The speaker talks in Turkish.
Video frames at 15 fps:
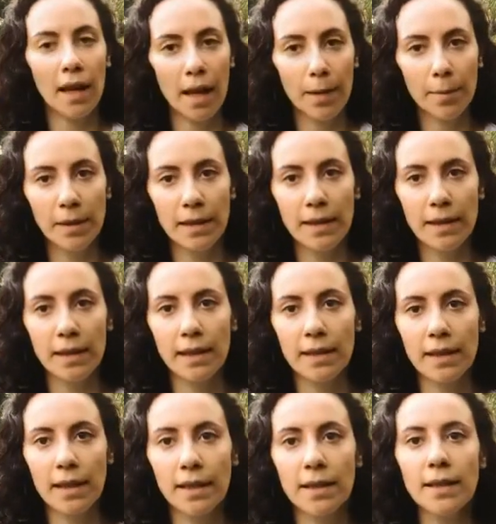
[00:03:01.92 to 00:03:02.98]
kalbiniz
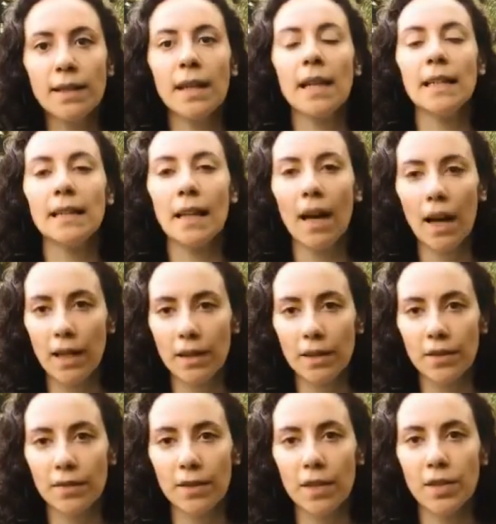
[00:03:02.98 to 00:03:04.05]
hızlanır, daha
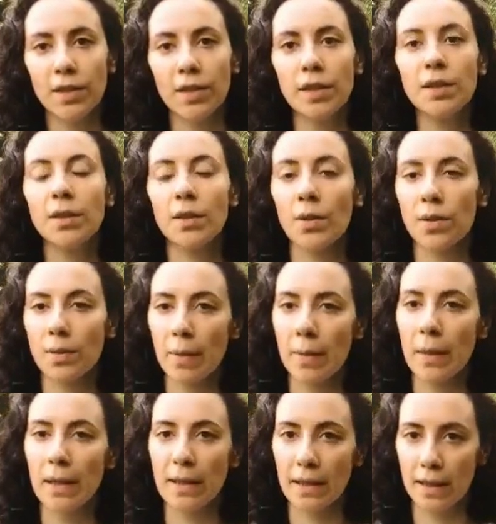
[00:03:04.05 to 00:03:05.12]
aktifleşir, göz
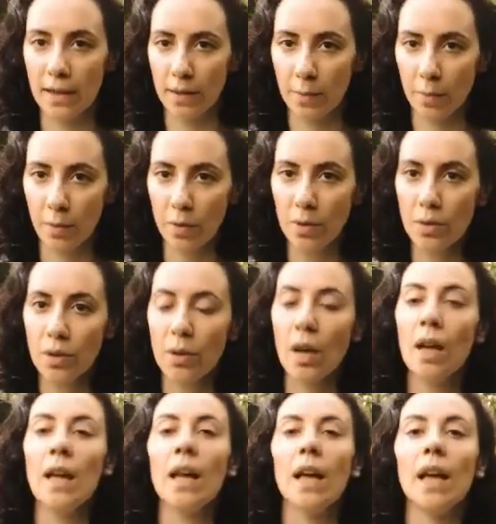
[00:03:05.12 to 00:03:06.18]
bebekleriniz büyür,
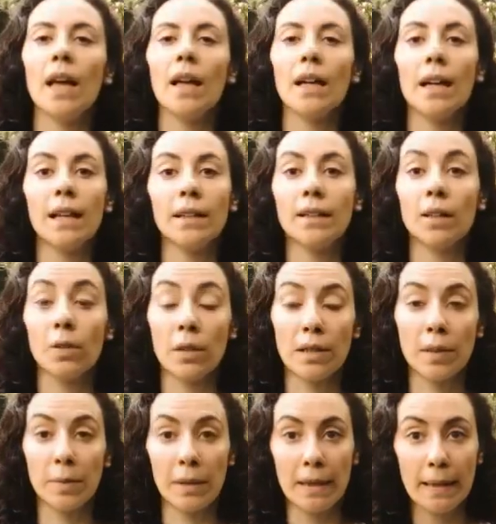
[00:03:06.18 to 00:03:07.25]
e, kan
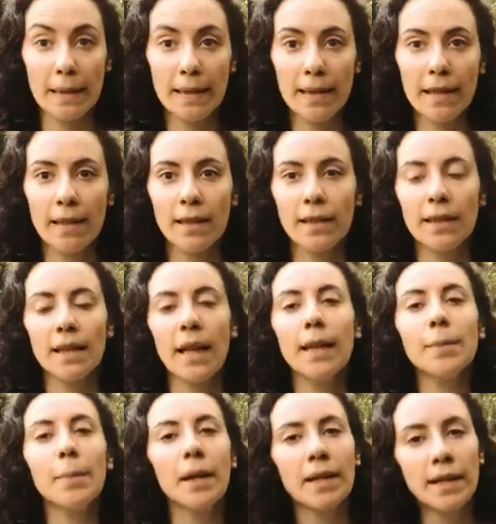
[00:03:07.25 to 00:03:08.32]
dolaşımınız
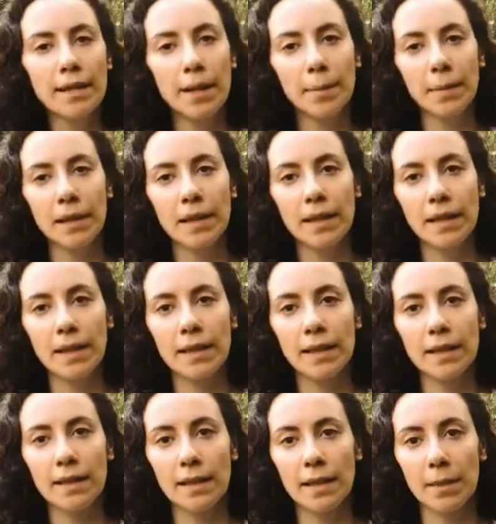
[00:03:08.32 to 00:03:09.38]
hızlanırken parasempatik sinir
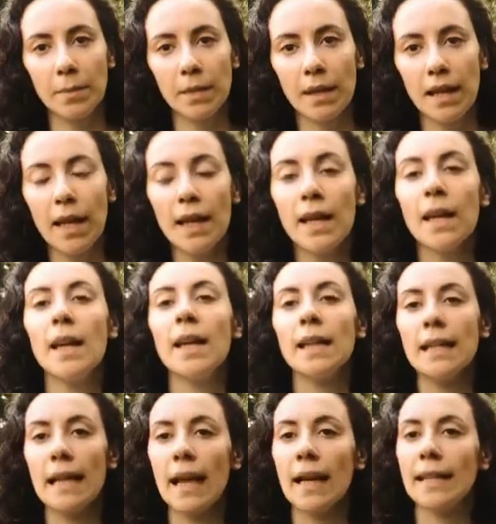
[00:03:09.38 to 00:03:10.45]
sistemiyle
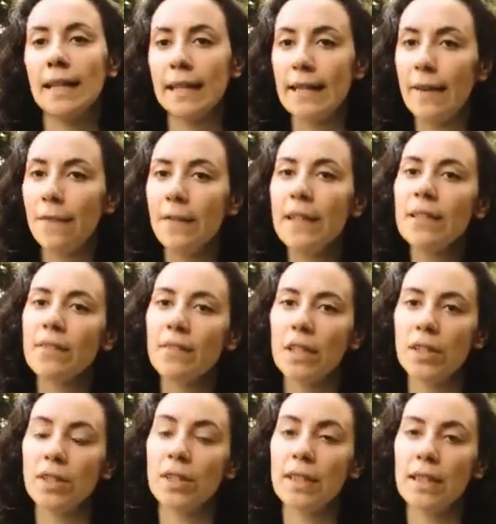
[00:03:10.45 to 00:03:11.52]
yani nefes
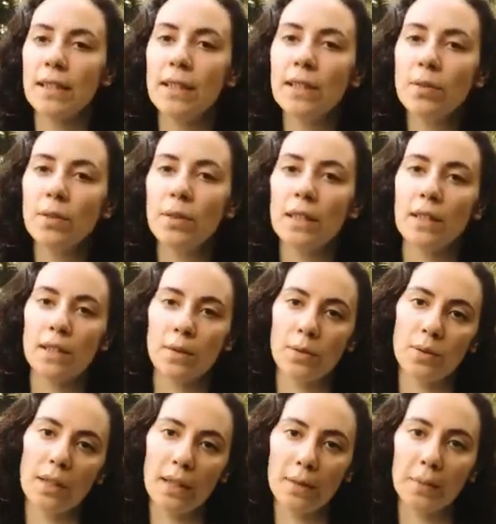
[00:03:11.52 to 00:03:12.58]
verişinizin süresini
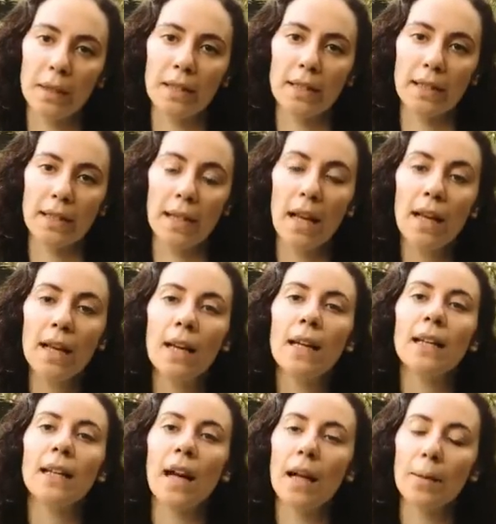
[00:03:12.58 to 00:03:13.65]
uzatmanızla
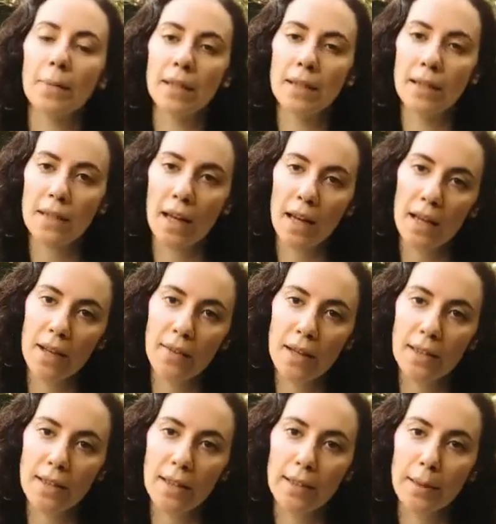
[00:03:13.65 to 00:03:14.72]
kalbinizi daha
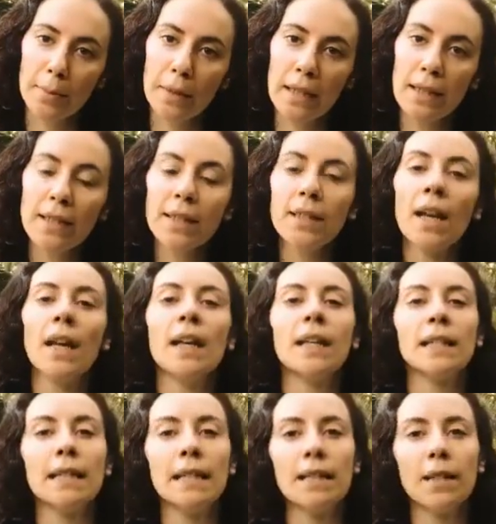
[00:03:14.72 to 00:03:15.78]
yavaşlatabilir,
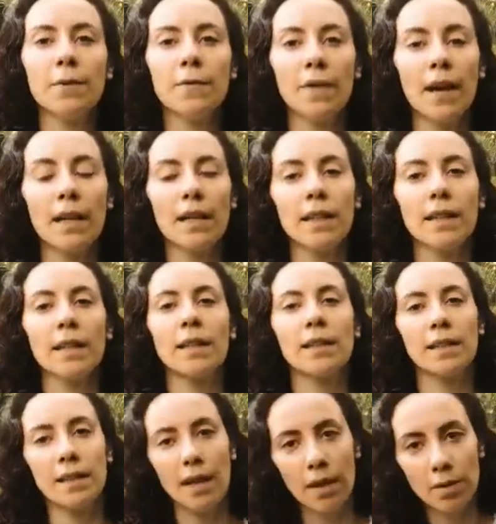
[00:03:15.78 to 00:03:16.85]
sindirim
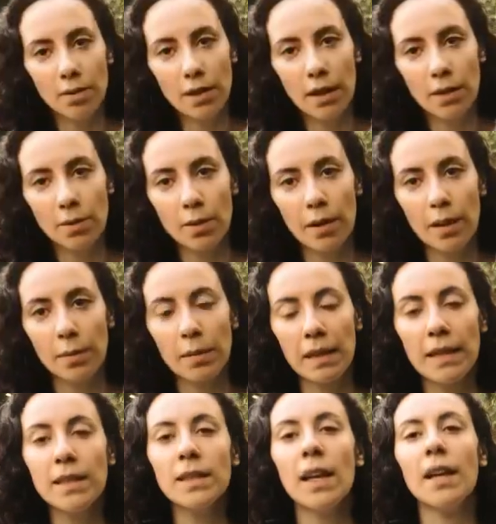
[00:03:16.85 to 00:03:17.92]
faaliyetlerinizi daha düzene
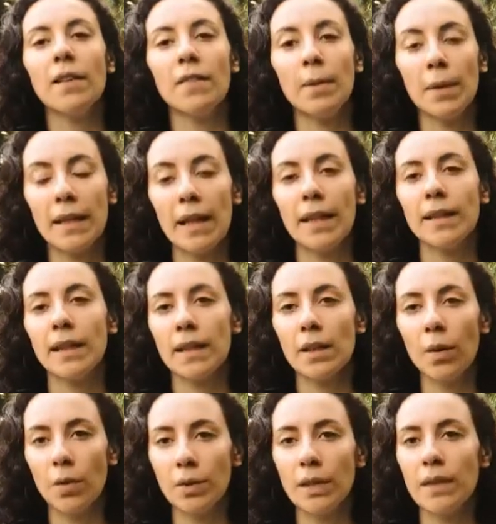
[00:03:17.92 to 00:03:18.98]
sokabilir ve
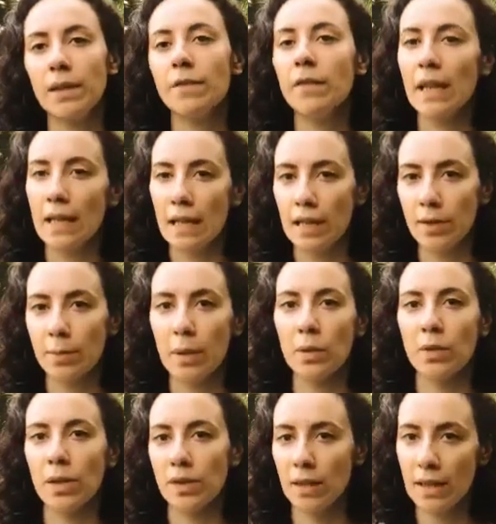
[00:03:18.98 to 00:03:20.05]
bedendeki onarım ve iyileşme
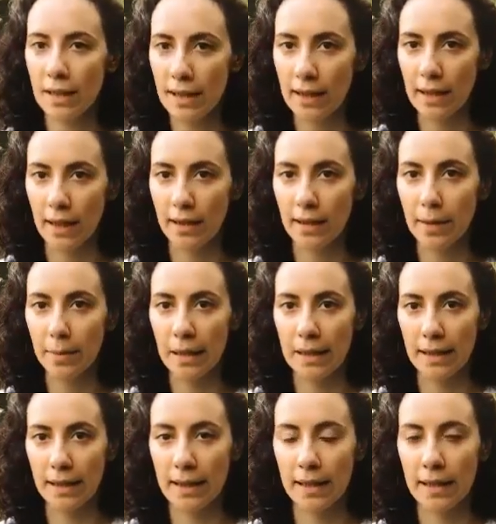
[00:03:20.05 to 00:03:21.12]
sürecini
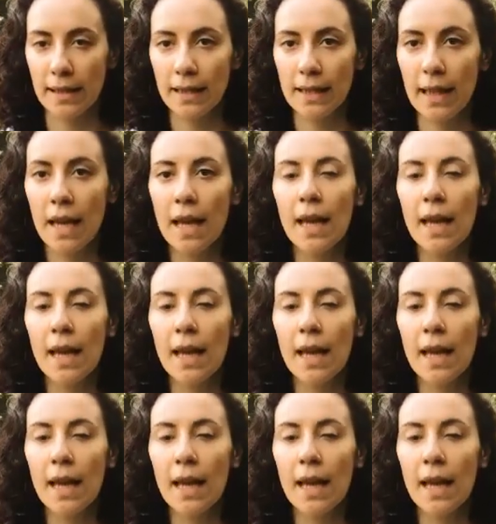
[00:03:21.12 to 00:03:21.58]
hızlandırabilirsiniz.